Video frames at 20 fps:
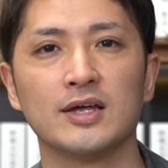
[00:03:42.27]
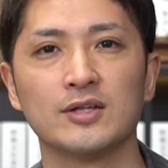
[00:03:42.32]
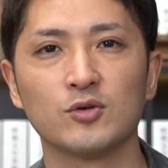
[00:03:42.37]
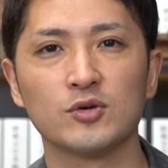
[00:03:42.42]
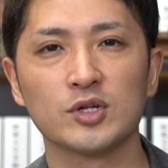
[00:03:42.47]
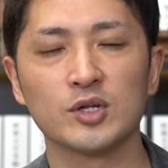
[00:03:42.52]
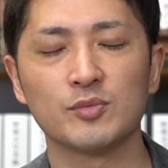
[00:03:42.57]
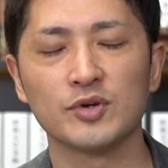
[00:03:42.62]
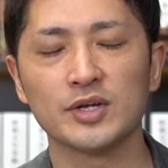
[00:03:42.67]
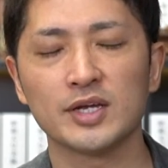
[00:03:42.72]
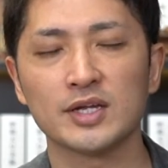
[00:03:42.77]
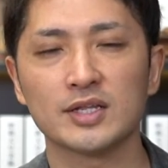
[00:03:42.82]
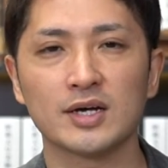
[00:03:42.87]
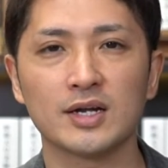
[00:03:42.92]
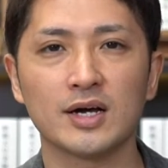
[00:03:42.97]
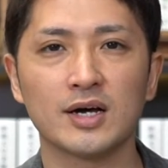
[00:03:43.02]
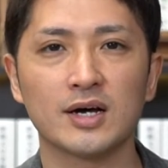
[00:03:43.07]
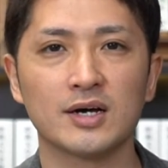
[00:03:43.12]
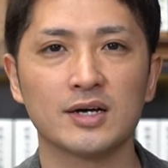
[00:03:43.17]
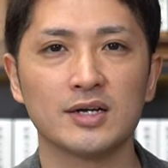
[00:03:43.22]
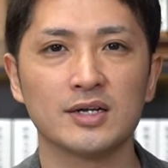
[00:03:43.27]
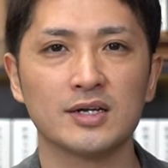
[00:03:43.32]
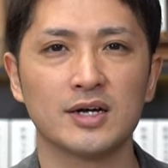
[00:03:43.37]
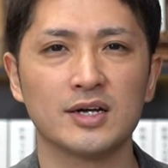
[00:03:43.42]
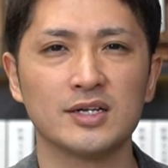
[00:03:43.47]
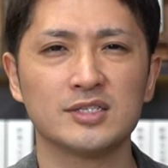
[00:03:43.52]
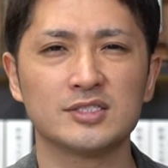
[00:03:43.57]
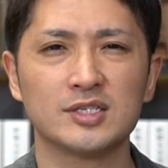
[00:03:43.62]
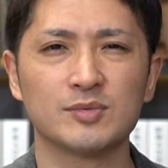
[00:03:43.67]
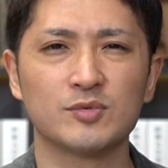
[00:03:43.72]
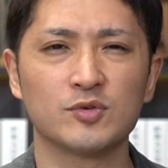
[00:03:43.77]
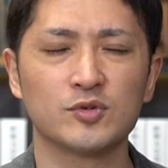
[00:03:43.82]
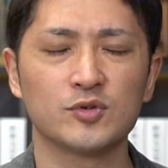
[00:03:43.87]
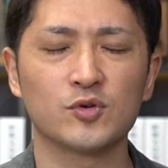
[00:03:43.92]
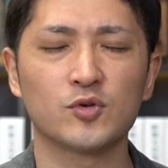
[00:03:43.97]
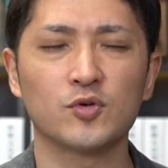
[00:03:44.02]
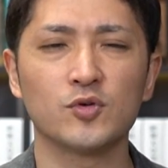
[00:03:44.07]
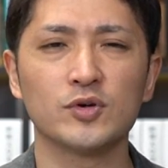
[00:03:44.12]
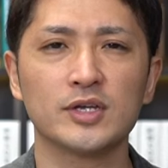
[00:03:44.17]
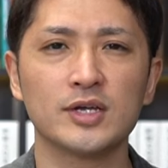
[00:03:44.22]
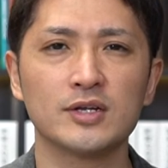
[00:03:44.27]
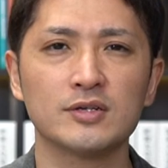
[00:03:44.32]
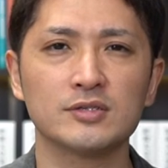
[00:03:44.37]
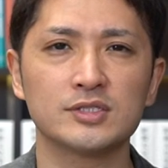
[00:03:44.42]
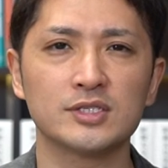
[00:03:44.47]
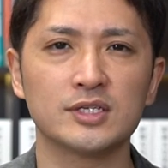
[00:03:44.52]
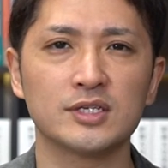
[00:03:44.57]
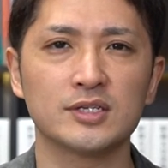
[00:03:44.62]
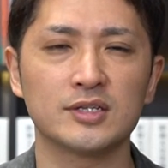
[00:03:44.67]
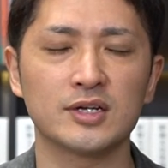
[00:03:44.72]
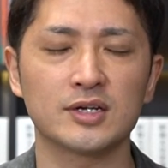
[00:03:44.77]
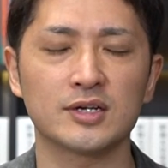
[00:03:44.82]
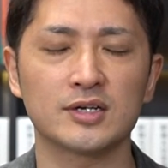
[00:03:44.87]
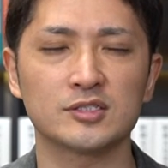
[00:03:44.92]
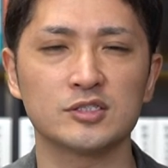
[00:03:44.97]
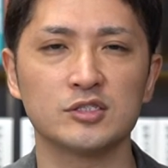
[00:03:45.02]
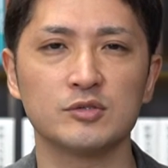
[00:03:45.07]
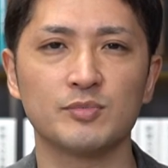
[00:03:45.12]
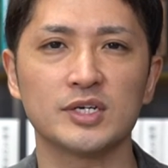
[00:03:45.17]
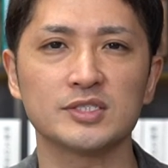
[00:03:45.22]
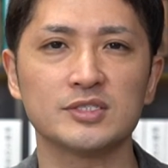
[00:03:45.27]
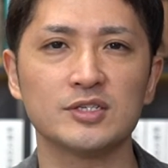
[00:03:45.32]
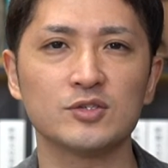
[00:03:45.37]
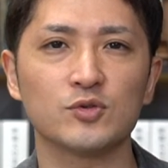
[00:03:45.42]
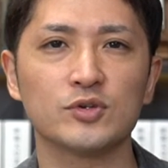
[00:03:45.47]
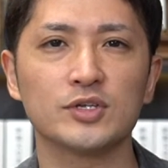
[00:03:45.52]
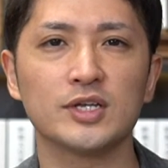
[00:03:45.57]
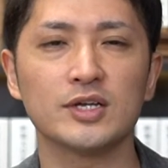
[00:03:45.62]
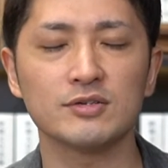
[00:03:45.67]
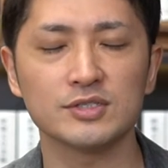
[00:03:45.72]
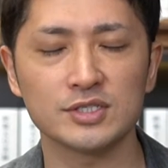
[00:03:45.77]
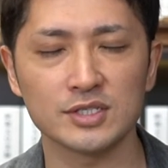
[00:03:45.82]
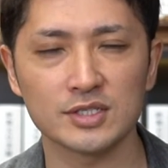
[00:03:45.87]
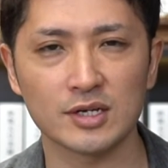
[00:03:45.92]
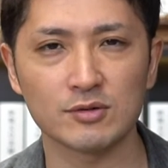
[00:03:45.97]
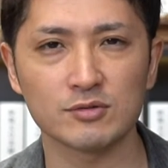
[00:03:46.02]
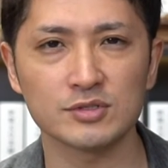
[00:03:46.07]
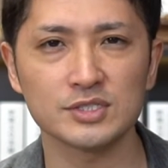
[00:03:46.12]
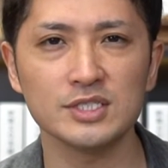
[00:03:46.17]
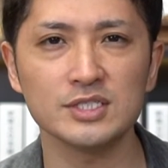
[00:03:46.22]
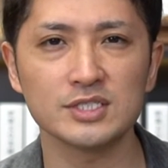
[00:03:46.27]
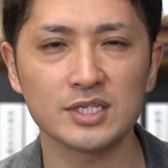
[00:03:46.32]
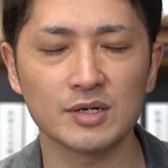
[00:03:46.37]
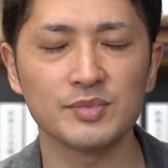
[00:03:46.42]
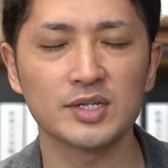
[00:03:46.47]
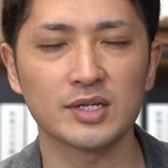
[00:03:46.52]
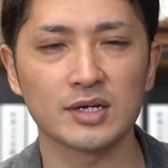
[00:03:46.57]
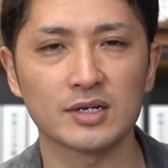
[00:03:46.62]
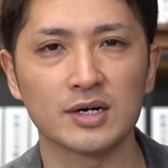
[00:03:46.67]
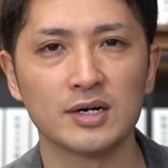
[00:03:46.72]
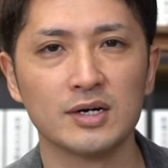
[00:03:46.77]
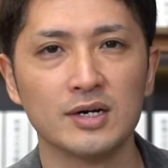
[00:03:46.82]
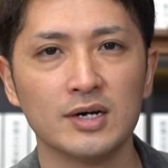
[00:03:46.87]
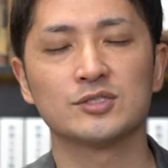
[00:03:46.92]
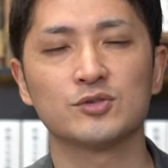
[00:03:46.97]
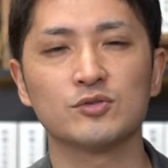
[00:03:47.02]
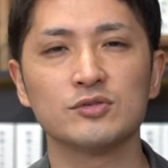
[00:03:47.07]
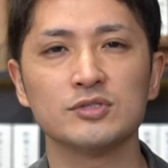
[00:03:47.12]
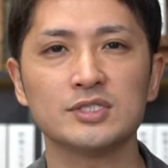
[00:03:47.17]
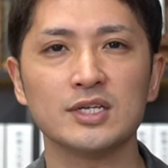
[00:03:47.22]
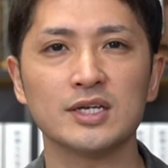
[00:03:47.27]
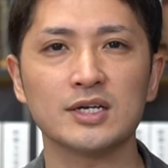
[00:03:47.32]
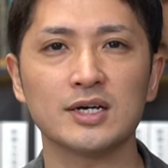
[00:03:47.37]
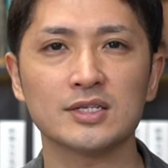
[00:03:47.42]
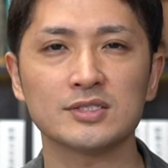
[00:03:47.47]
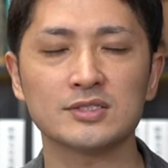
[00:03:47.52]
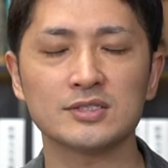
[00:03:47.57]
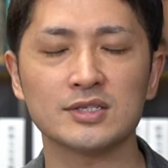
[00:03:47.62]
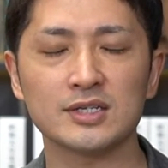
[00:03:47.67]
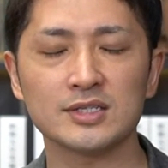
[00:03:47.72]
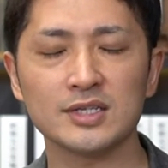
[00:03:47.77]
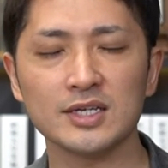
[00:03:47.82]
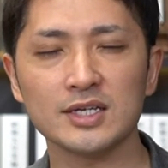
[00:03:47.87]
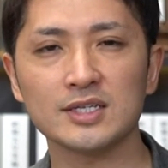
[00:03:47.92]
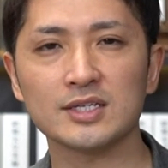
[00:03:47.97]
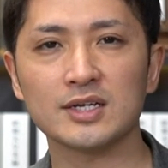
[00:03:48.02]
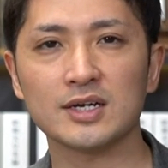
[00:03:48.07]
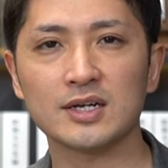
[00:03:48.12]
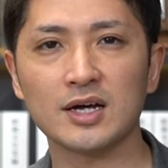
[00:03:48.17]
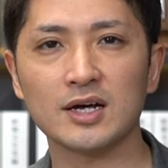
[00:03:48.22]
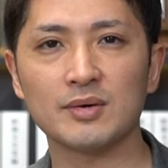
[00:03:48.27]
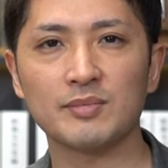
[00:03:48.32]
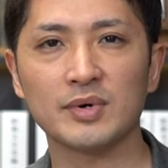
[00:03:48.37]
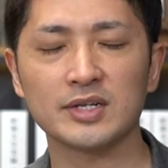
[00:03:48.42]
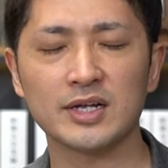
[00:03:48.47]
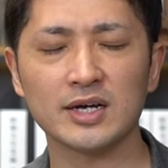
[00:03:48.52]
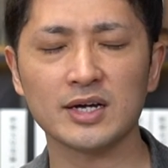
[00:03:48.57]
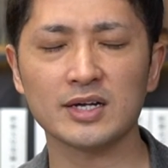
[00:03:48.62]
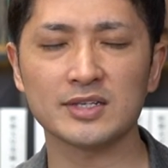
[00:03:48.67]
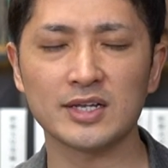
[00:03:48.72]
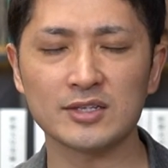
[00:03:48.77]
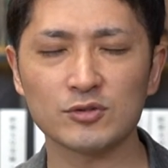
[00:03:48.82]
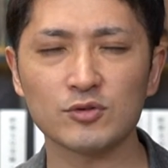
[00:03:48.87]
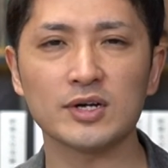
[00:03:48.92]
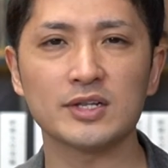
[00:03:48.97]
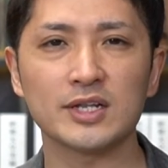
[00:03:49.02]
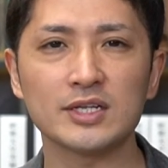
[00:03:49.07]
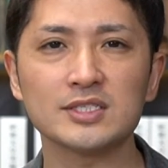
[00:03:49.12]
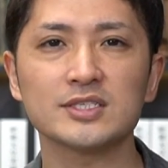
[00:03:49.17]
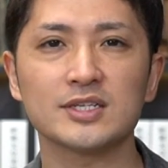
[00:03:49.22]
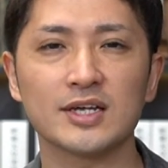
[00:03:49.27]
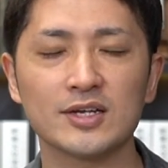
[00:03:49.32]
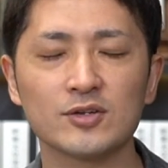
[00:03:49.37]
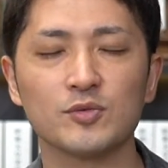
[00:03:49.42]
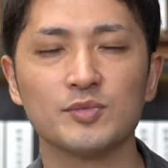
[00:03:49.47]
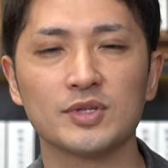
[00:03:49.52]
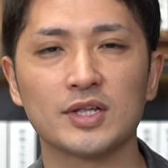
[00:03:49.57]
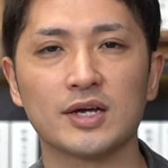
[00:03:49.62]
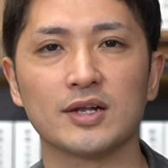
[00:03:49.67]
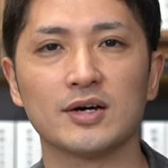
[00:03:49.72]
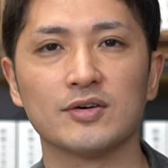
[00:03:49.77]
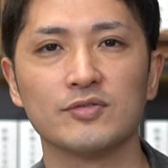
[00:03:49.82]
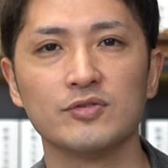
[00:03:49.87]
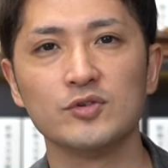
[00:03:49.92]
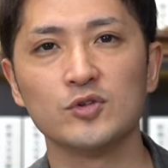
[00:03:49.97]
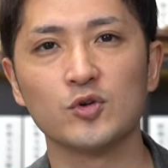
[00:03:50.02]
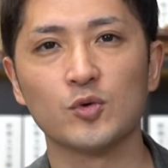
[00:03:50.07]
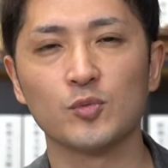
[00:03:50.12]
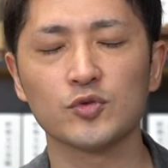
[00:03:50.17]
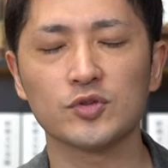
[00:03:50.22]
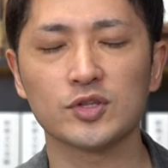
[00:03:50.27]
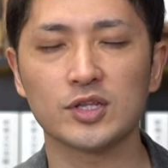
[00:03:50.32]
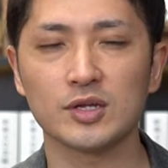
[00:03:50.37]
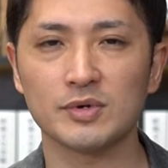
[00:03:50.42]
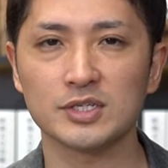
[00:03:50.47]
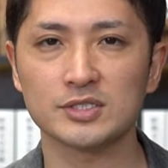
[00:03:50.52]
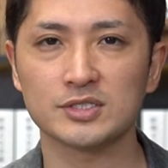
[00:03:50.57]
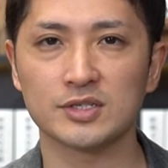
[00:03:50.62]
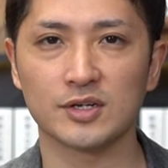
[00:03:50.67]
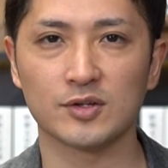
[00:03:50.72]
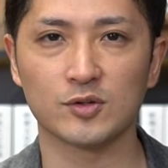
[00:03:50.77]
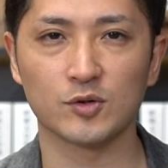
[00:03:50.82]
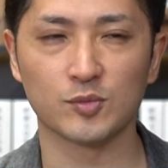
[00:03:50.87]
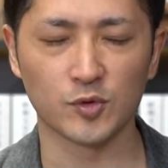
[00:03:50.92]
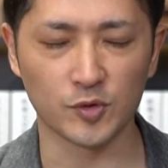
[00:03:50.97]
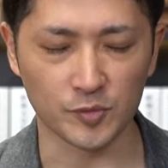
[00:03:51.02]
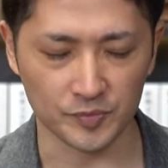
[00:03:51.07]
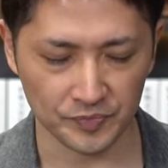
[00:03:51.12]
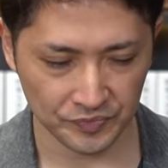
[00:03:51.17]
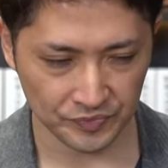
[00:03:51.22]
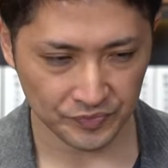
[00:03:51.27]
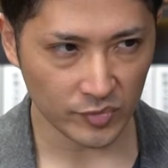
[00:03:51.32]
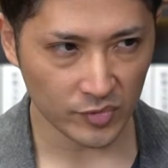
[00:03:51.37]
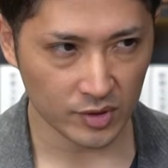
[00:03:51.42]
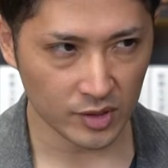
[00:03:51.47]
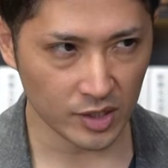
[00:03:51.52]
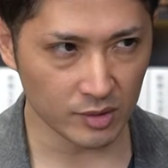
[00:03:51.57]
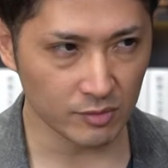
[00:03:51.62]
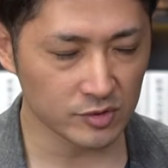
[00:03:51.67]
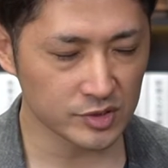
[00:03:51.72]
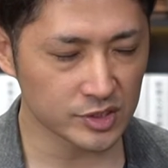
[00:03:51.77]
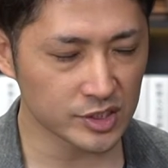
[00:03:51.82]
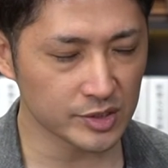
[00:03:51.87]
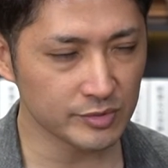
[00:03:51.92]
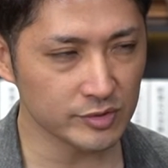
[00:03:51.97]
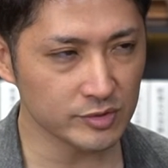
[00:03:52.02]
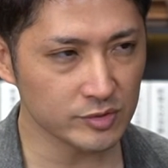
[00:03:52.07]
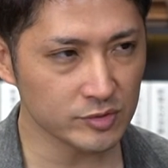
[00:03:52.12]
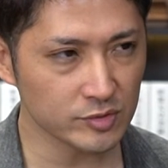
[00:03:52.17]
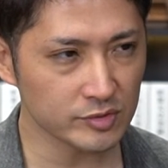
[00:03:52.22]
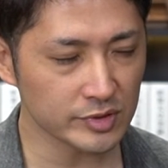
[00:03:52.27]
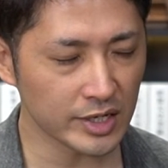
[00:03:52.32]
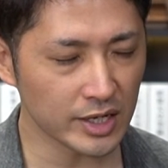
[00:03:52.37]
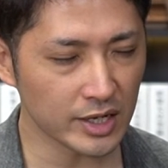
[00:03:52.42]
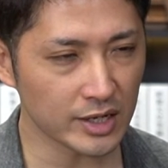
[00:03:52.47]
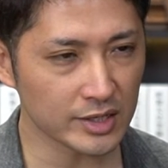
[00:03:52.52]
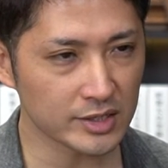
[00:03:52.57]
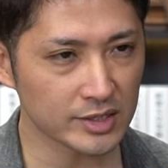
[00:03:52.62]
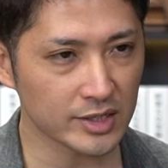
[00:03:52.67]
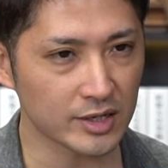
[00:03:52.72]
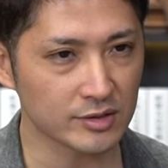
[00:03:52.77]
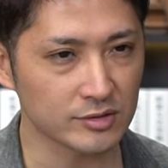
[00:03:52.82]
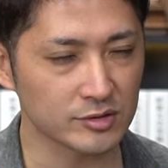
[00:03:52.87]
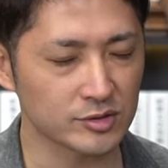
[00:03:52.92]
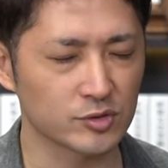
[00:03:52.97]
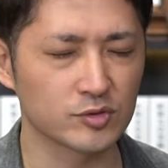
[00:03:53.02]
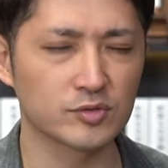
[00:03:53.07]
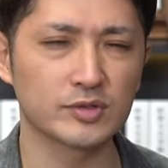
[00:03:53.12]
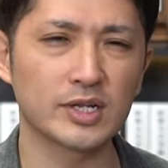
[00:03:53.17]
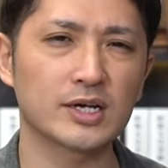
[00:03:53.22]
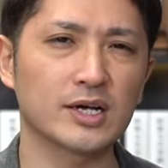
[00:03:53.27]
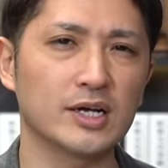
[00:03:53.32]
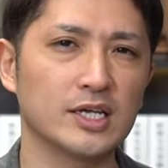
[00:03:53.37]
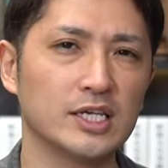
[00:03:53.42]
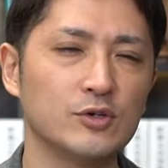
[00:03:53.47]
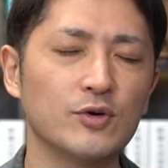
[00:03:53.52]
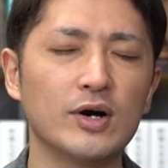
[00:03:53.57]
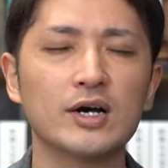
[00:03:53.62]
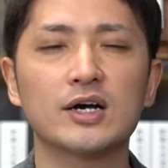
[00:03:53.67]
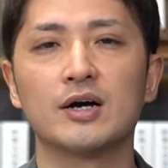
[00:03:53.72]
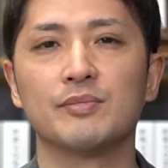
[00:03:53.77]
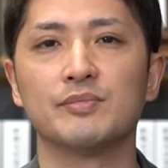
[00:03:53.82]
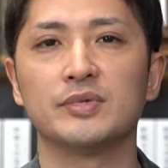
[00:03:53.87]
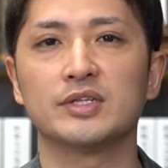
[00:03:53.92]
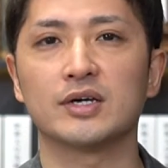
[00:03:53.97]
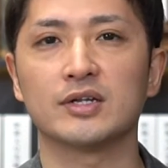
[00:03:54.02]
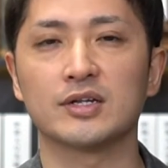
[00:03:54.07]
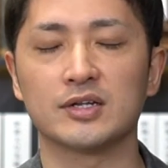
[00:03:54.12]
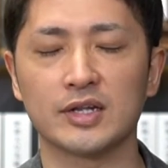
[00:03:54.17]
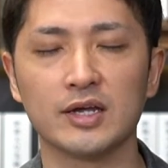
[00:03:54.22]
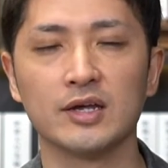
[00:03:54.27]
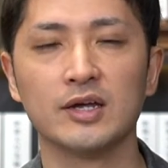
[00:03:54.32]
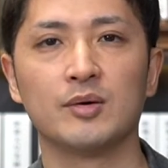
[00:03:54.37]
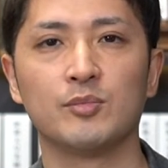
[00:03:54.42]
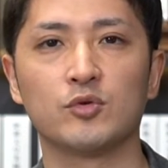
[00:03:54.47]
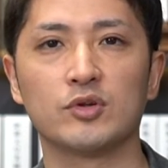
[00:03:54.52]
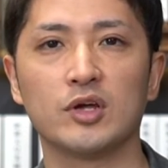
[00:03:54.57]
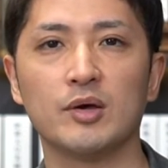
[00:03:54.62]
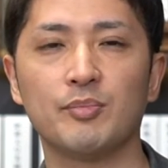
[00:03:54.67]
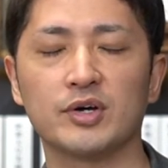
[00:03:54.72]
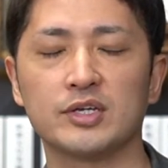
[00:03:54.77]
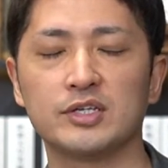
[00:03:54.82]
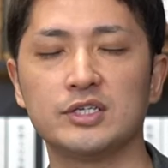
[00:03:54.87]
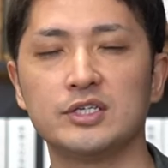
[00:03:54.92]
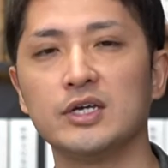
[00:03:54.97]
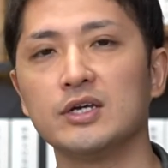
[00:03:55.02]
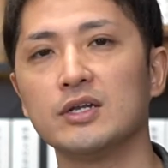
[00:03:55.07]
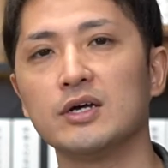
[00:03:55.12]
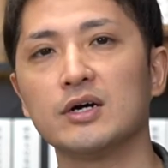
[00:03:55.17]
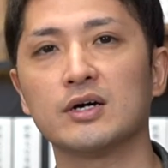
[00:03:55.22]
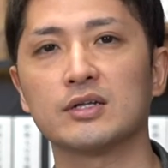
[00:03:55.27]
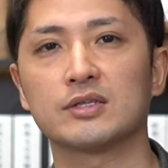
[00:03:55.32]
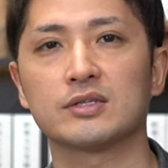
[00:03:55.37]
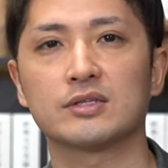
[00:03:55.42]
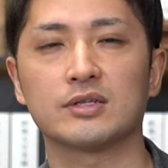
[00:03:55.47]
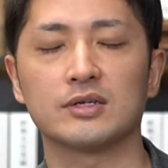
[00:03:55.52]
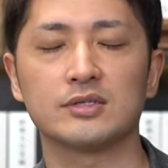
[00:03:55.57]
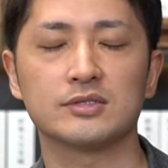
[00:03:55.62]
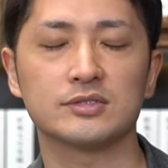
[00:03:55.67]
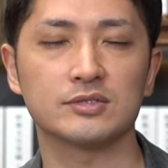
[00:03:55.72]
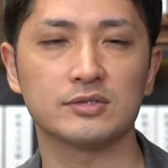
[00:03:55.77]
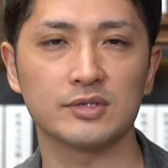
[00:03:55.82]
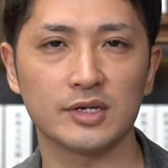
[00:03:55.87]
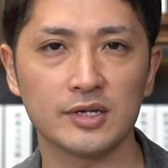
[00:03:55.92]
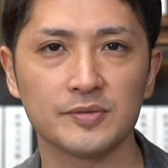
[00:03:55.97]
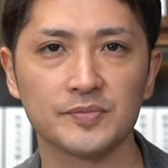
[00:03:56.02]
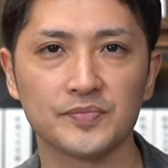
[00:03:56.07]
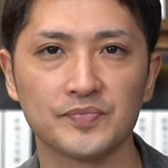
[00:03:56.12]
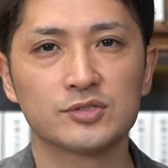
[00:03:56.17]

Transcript: どうでも行けたら、いつでも旅行行けるし、なんかスーパー銭湯行けるし、楽しいじゃんみたいな、そういう生活ができたら、なんとかなんじゃないのみたいな風に思ってましたけども、でも自分の中にあるその違和感みたいなね、もうやっぱ消えなかったんですよね。